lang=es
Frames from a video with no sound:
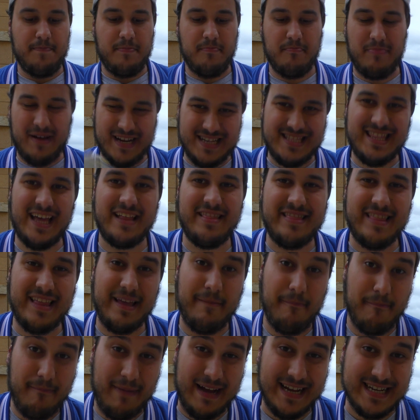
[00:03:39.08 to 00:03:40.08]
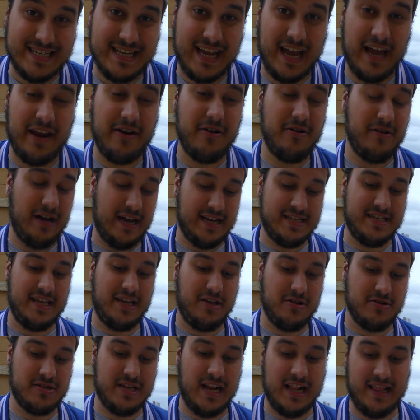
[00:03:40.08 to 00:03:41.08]
bastante más caro, así
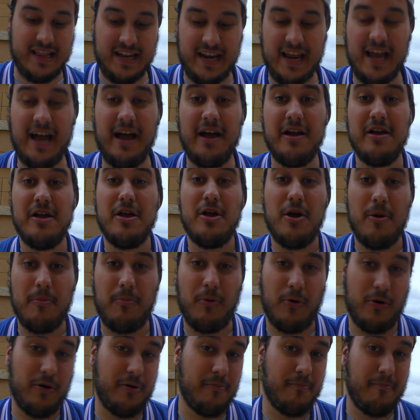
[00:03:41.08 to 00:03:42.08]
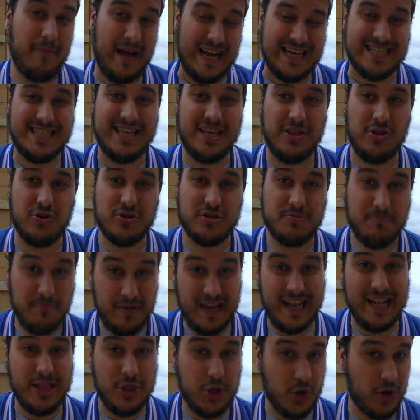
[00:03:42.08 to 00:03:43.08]
que os saldría por más de
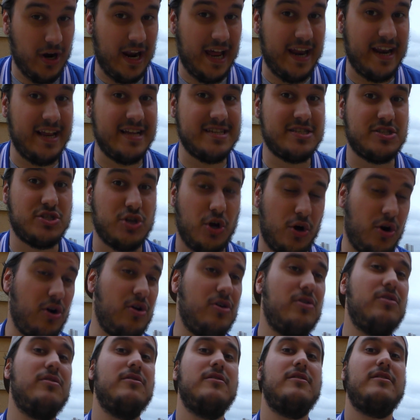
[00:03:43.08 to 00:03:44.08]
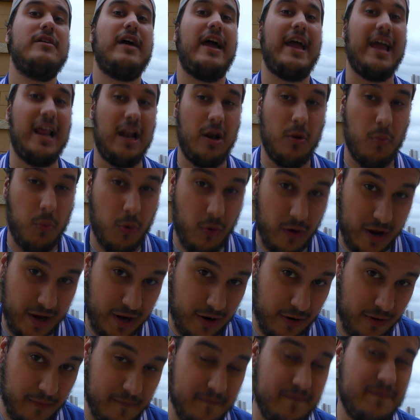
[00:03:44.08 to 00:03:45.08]
2.000 dólares solo el
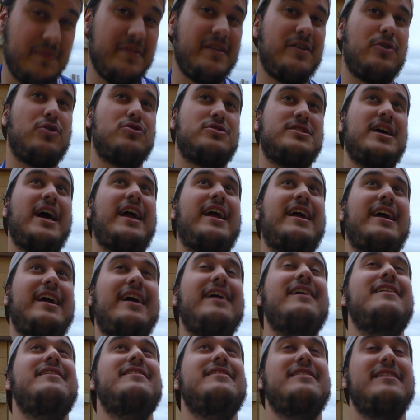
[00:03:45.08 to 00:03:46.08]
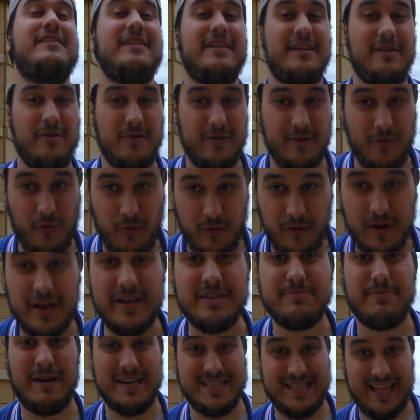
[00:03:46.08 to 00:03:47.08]
vuelo, cosa que
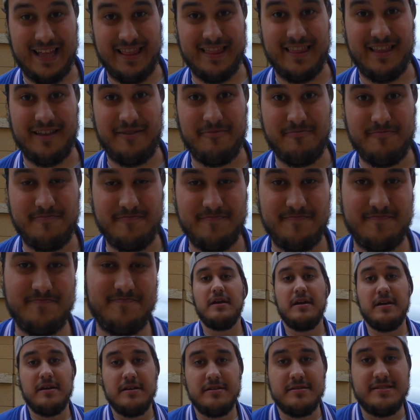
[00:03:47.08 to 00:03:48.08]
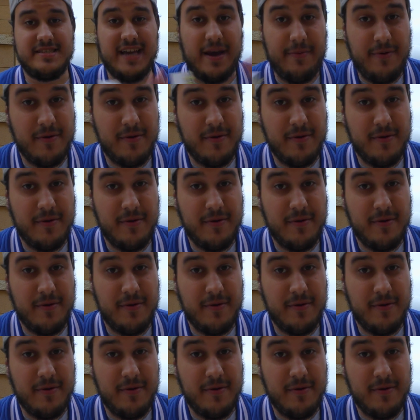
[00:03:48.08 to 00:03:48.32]
es bastante. Ya